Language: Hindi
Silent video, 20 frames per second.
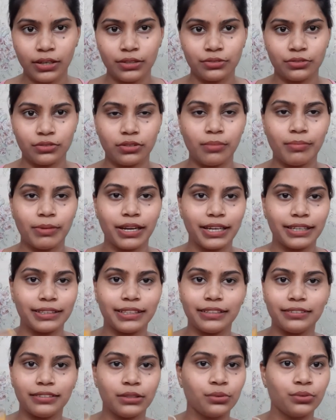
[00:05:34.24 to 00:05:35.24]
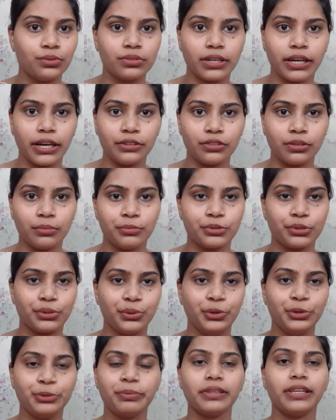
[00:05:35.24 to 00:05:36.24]
सो so, हमारा ये देसी नुस्खा है तो हम इसका
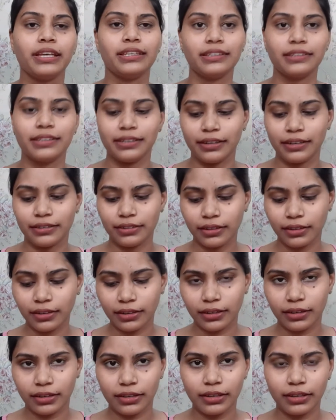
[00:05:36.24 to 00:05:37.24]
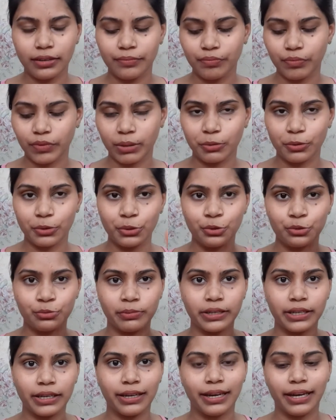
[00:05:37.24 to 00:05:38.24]
यूज़ भी देसी तरीके से करेंगे आई एम गोन यूज़
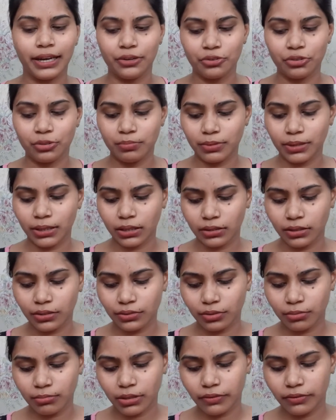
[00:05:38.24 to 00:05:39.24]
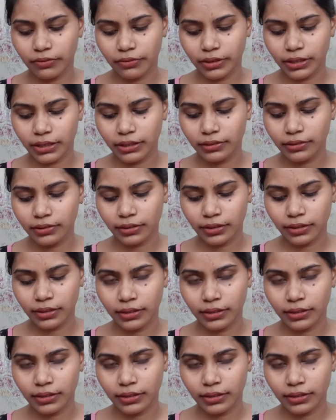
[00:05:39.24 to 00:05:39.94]
माई हैंड टू अप्लाई दिस ऑन माई फेस